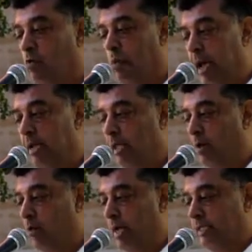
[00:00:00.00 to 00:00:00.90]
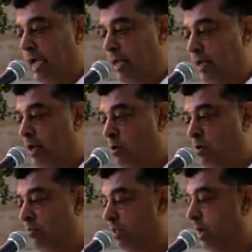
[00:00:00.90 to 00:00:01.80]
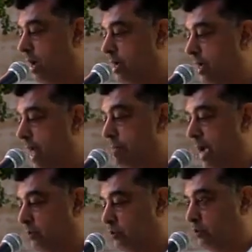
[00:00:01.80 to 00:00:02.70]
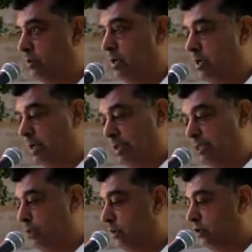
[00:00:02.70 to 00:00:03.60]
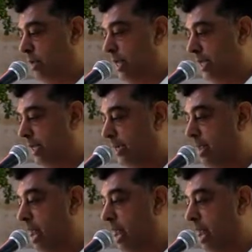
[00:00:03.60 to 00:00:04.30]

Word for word: وبيتا واسعا وفضاء لا محدود يتسع للجميع